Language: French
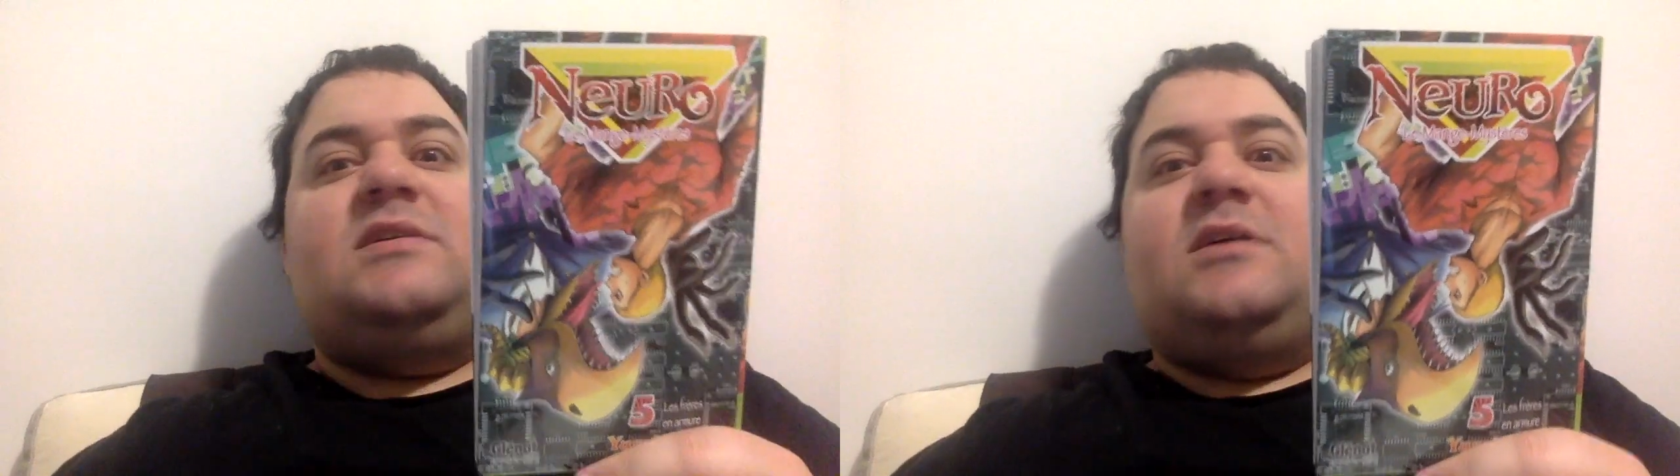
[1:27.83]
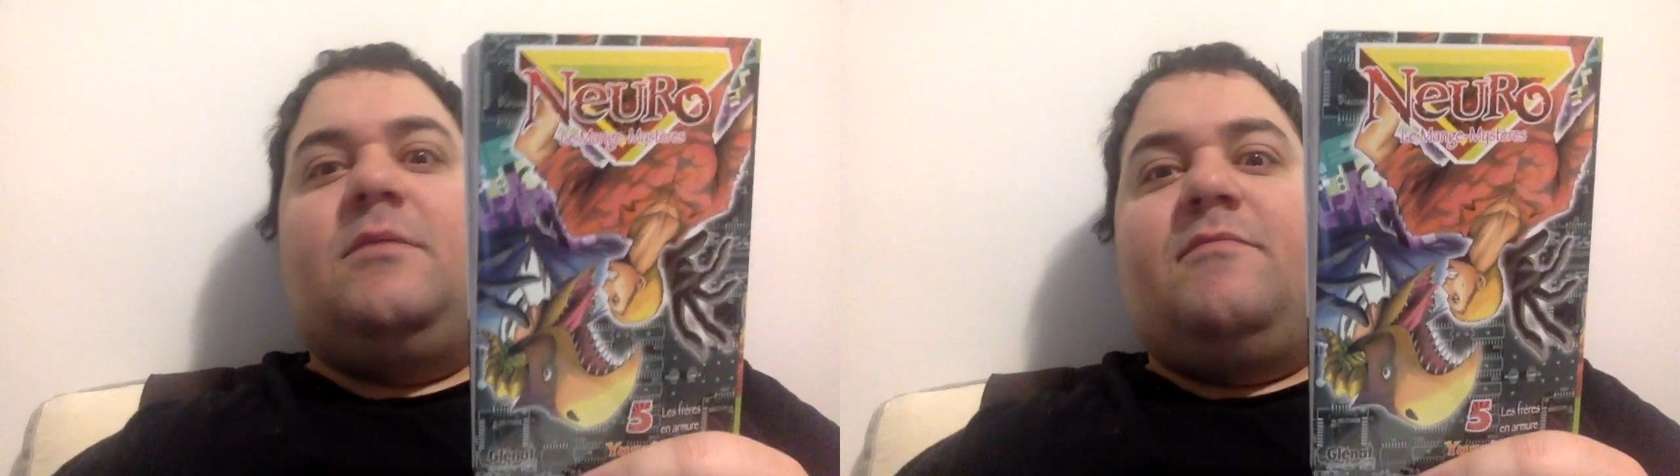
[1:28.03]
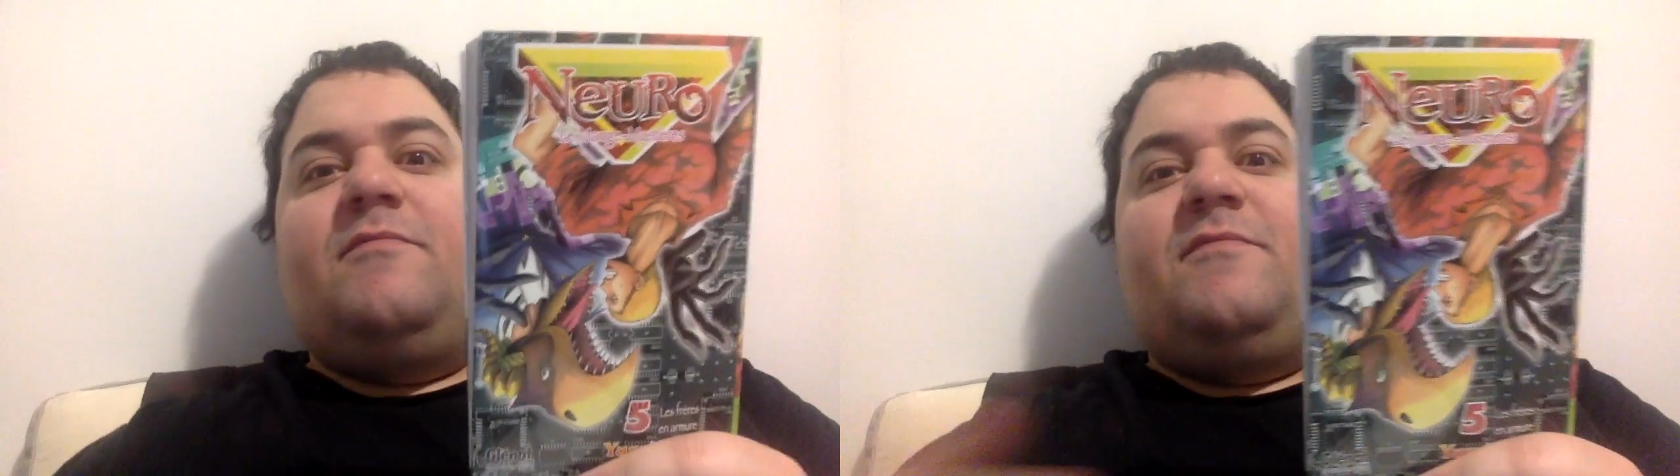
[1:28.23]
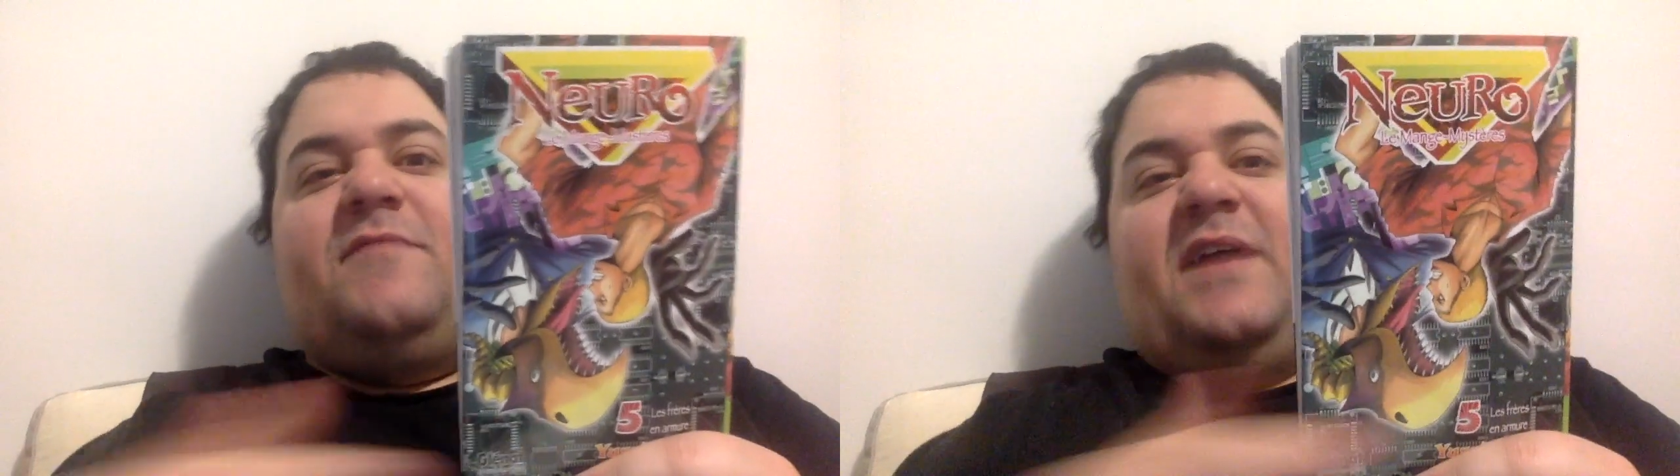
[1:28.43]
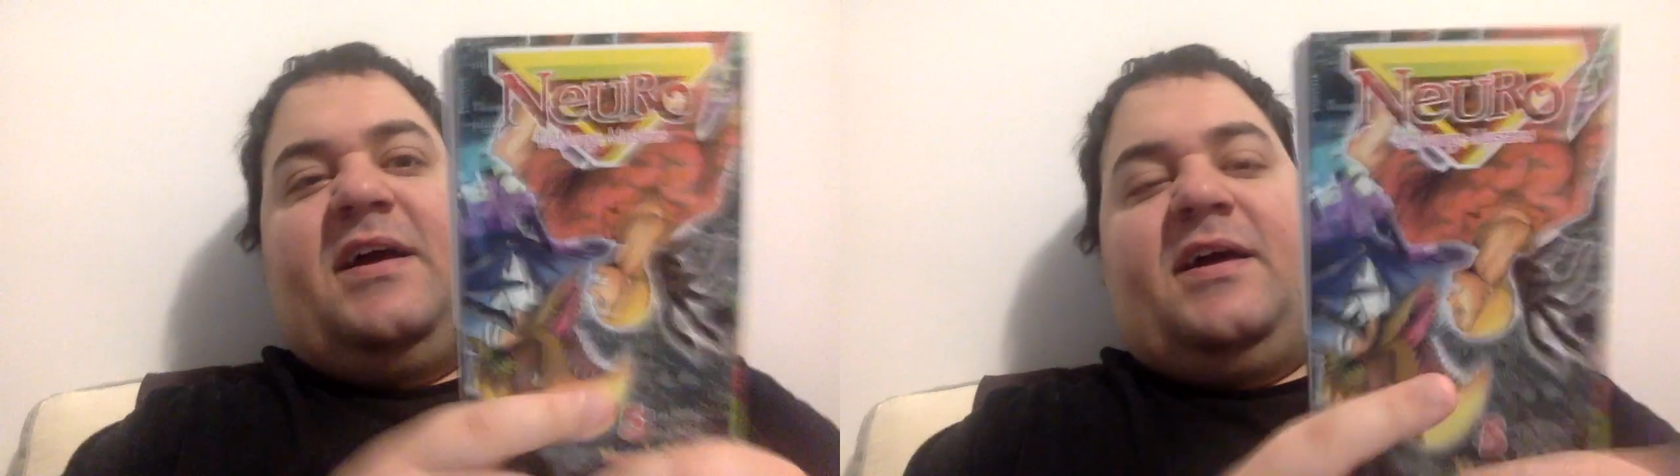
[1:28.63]
comme
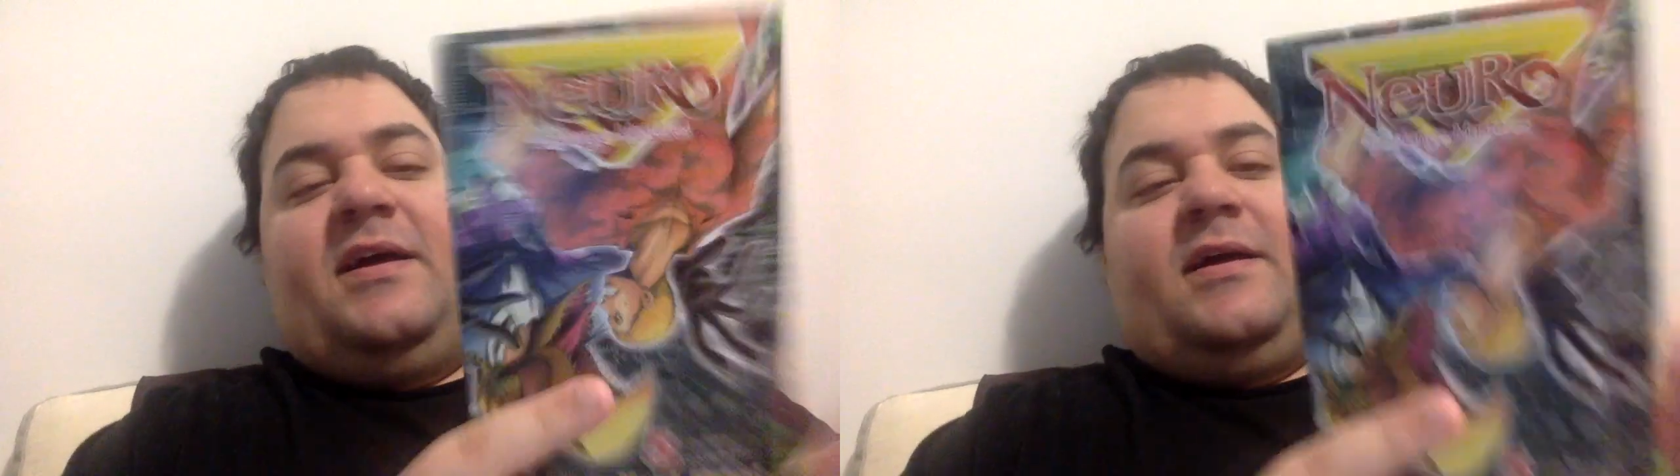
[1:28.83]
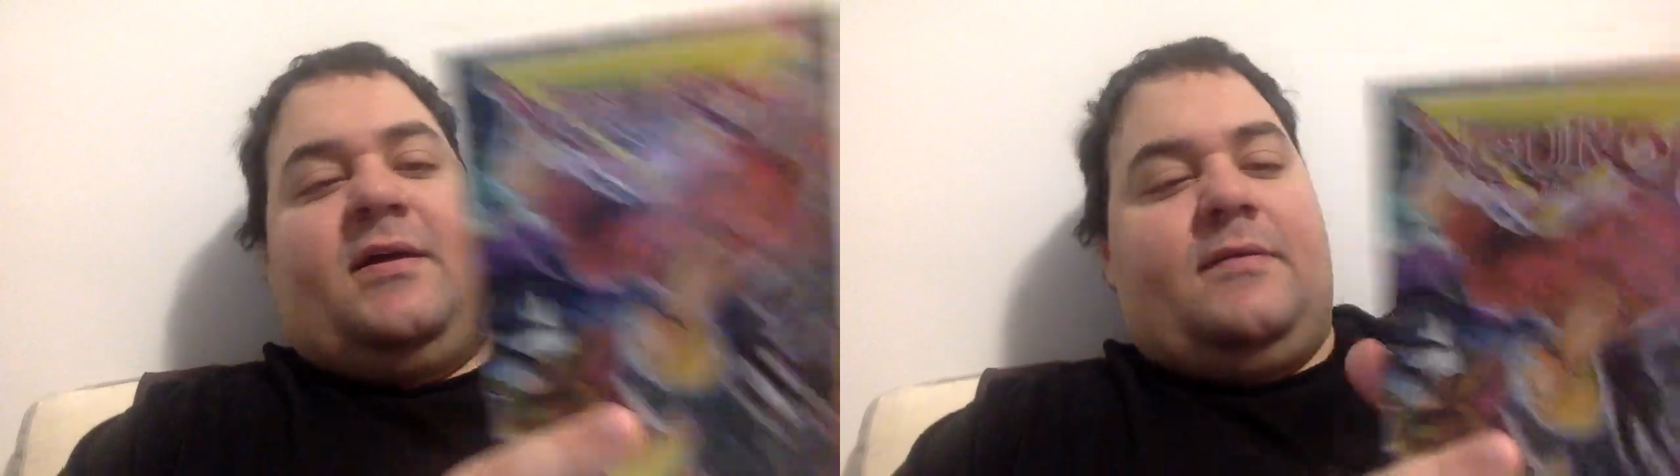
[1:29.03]
faire